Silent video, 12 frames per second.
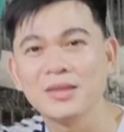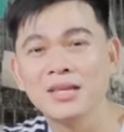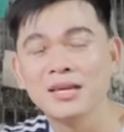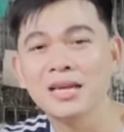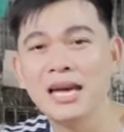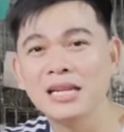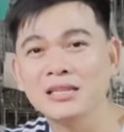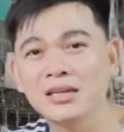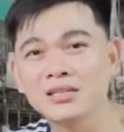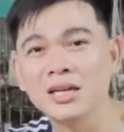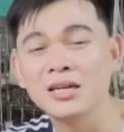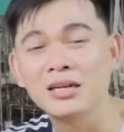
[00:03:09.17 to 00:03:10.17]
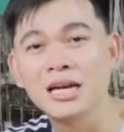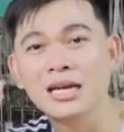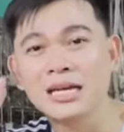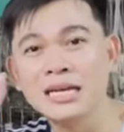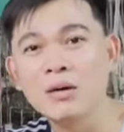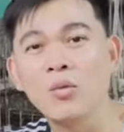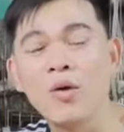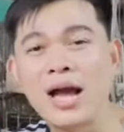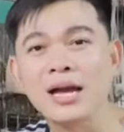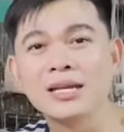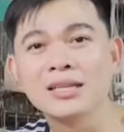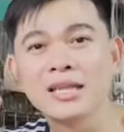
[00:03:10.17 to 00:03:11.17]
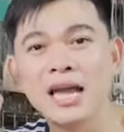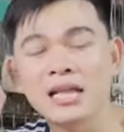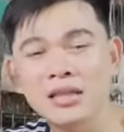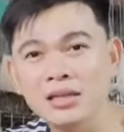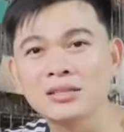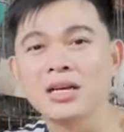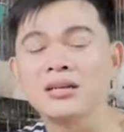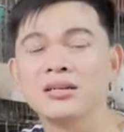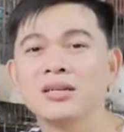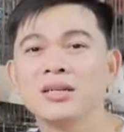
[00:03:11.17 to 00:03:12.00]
Chứ đây là thực sự là cái hiệu quả kinh tế thực sự